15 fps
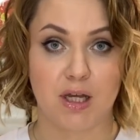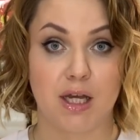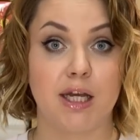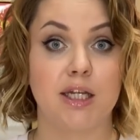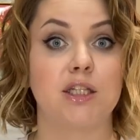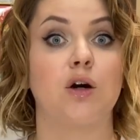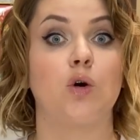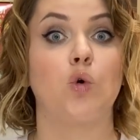
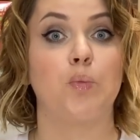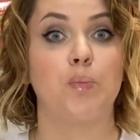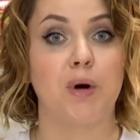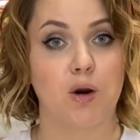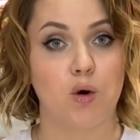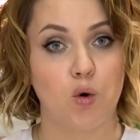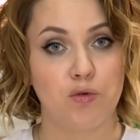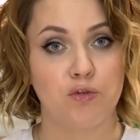Это
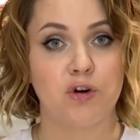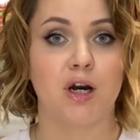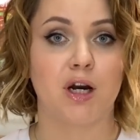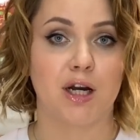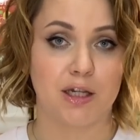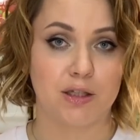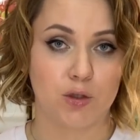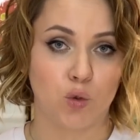упаковка
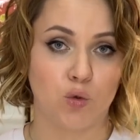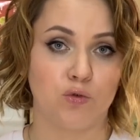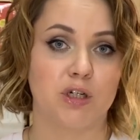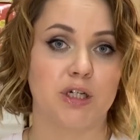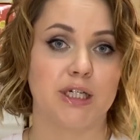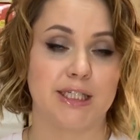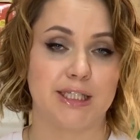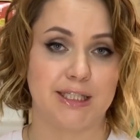
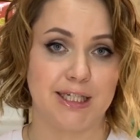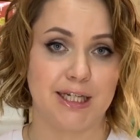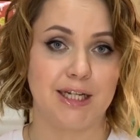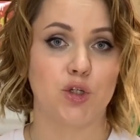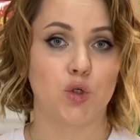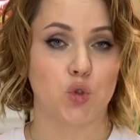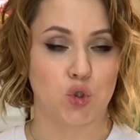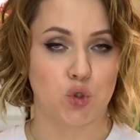готовых
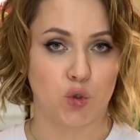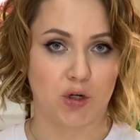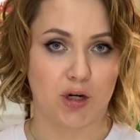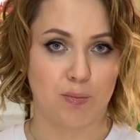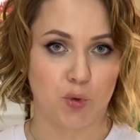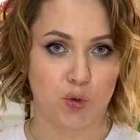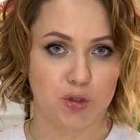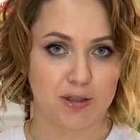изделий ручной
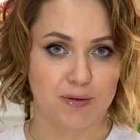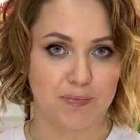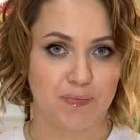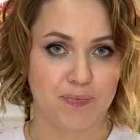работы.